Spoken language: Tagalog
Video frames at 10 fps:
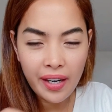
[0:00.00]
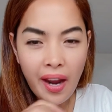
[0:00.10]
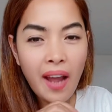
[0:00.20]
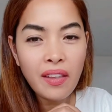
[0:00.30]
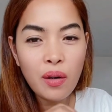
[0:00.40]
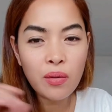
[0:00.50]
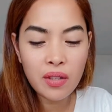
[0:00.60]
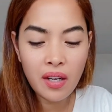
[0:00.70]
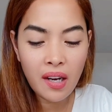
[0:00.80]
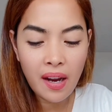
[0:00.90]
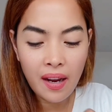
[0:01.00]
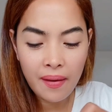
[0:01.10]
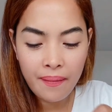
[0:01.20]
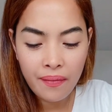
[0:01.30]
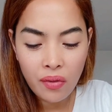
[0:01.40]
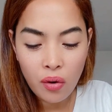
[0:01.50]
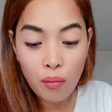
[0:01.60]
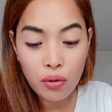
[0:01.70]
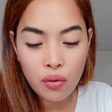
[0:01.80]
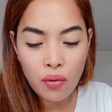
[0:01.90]
Kahit anong sili.
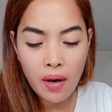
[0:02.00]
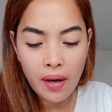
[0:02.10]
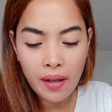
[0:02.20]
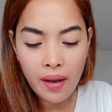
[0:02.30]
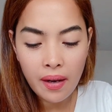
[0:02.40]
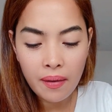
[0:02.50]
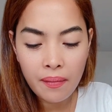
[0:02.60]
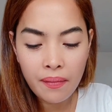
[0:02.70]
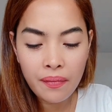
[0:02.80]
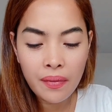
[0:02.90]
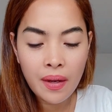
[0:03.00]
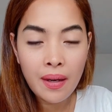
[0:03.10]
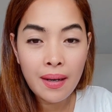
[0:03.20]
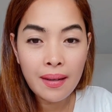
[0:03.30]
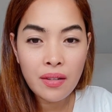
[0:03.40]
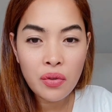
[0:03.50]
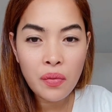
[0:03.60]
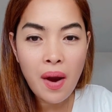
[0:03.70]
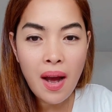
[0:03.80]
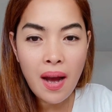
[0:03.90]
Ubus ko ko agad yan. Let's
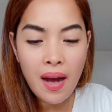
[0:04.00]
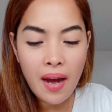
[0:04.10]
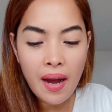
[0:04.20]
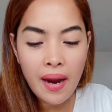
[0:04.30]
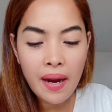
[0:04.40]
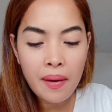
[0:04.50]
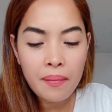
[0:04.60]
try!